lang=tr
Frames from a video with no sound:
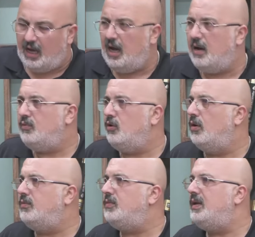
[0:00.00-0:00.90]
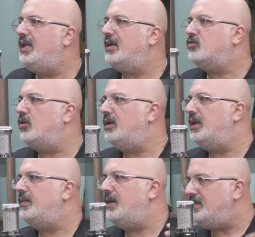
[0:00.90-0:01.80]
Ha bu ömrü billah
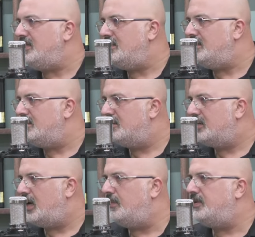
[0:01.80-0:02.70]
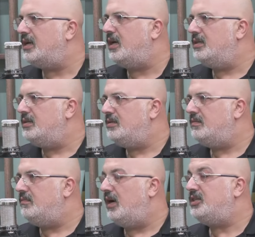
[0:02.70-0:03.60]
söylenemez. Kabre kalır.
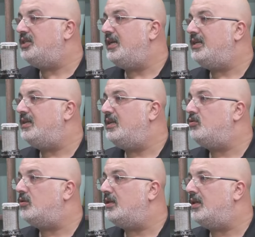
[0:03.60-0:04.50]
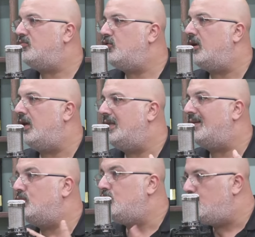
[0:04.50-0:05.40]
Mahşer yerinde çok adam çok
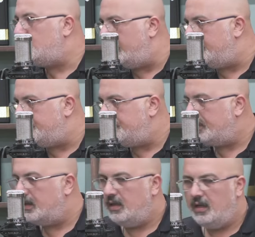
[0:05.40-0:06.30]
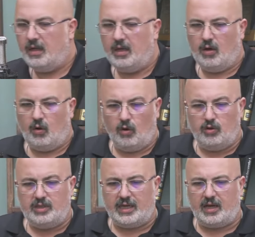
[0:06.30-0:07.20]
ağlar bu yüzden. O
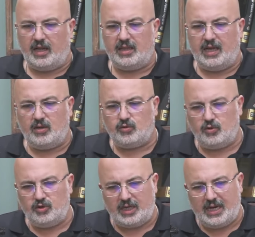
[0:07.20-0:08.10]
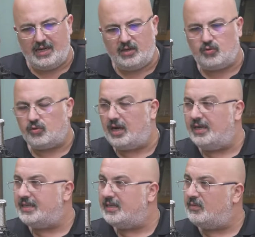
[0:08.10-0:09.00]
yüzden Allah Zülcelal'in
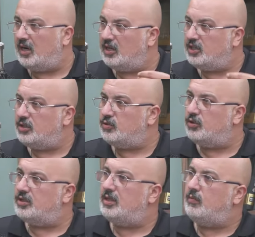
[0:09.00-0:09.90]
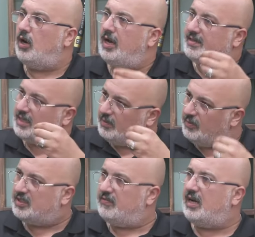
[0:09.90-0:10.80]
Kur'an-ı Kerim'de Haşr suresinde bu ayet
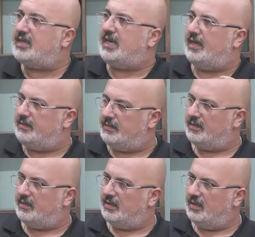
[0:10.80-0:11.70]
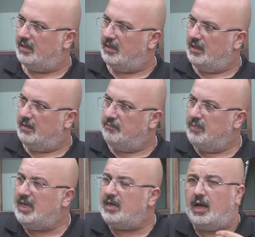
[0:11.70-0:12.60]
kelimesi varken
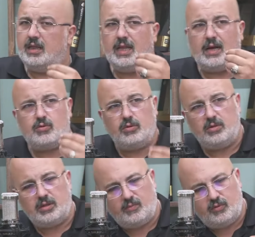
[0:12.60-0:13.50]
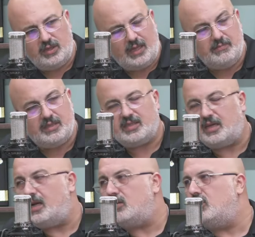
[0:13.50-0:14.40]
bir Allah kulu da bundan bir
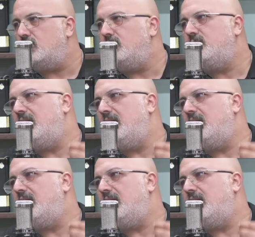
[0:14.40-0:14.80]
zarar gördüm